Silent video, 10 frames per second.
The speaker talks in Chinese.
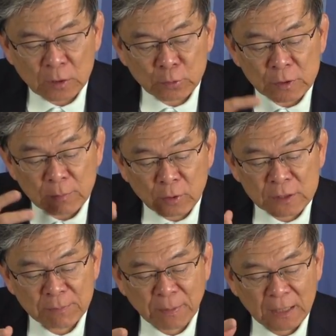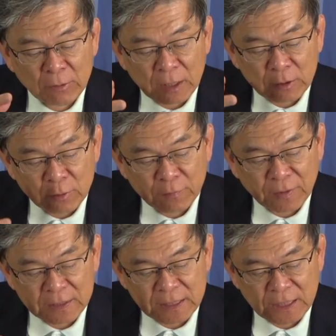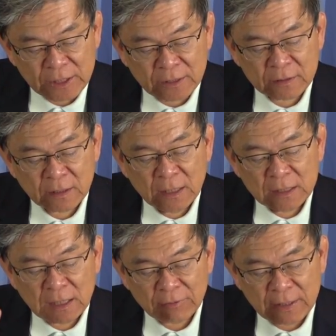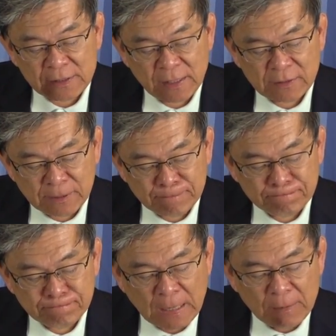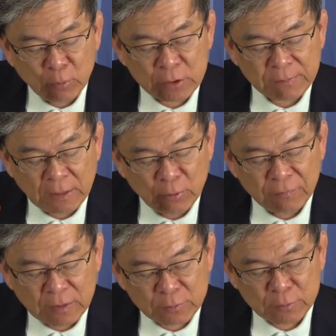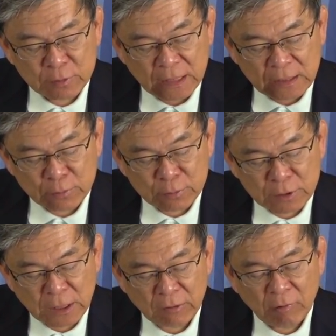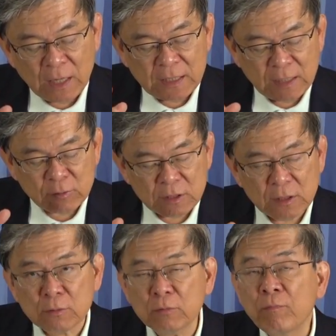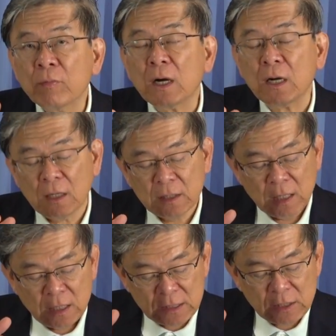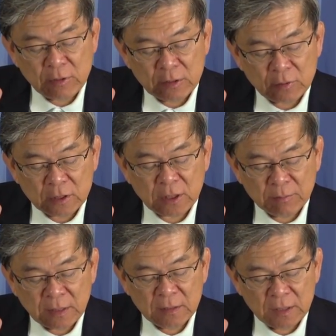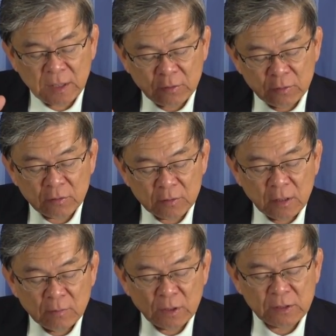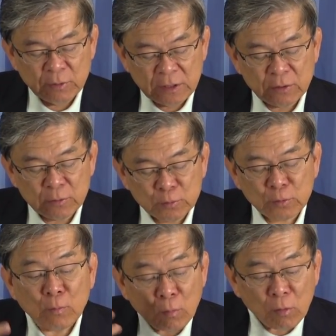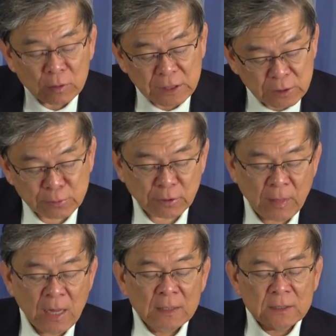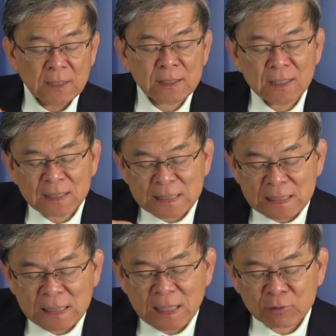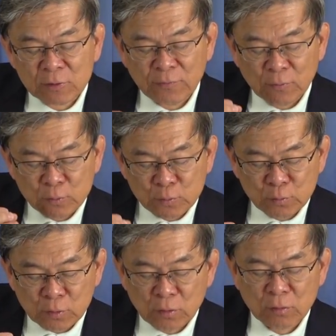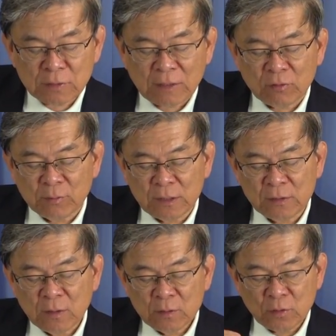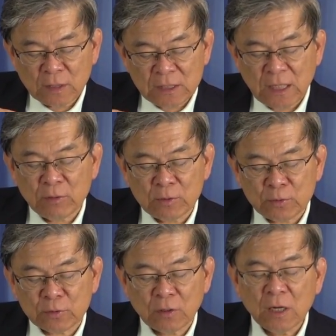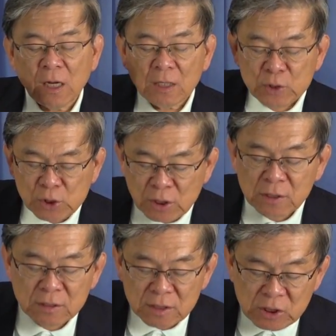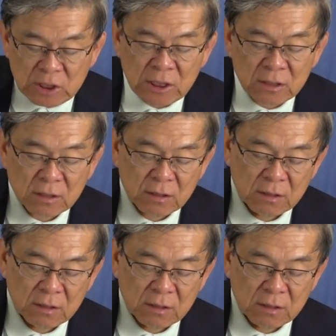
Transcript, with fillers: 就是摩西把耶和华的律法写成，交给以色列人；摩西把律法书写在书上；耶稣基督和新约作者们引用摩西五经的时候说：“摩西说。”这些的资料是否足够让我们做个结论，说圣经